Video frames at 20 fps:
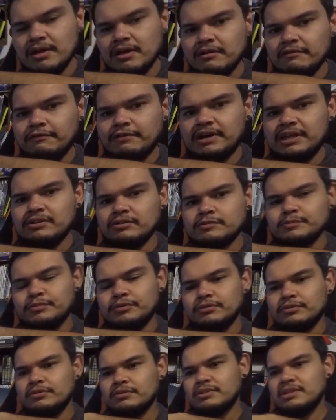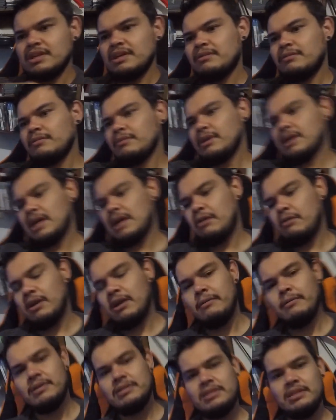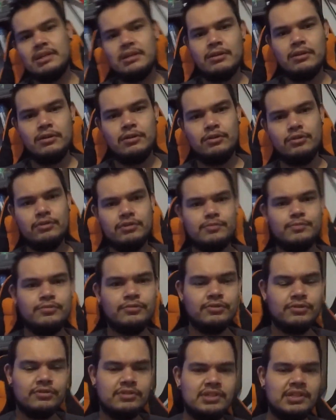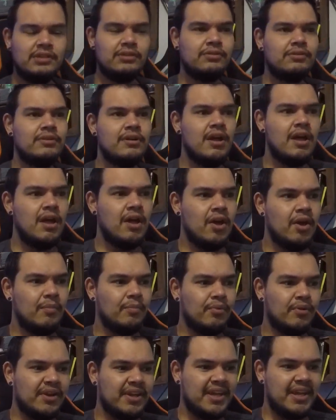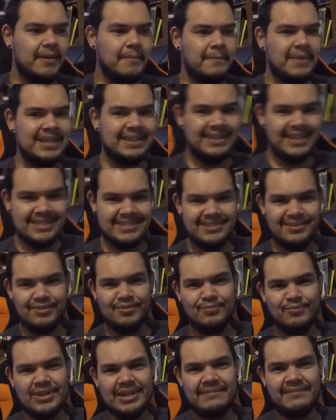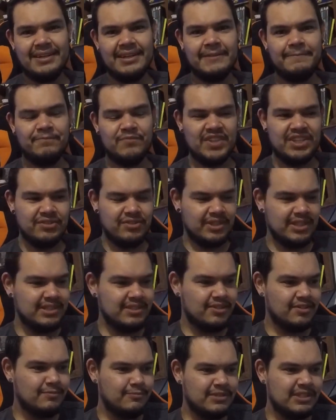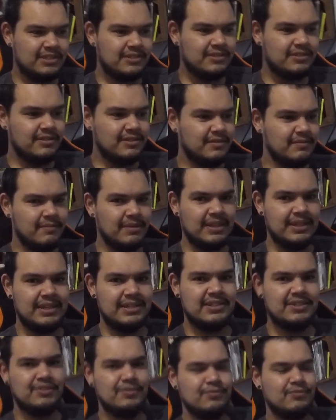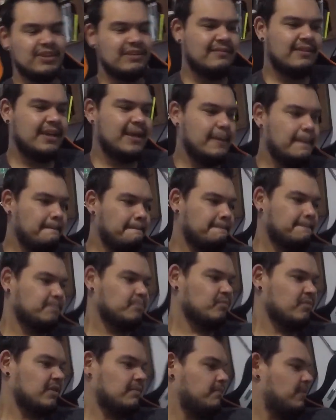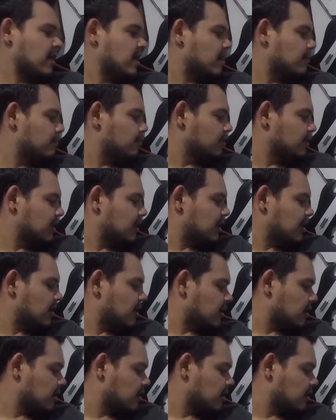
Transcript: fue 2.0, ahora va a ser 2.5. Porque mandé a hacer un mueble, de hecho te se muestro, mandé a hacer un mueble para poner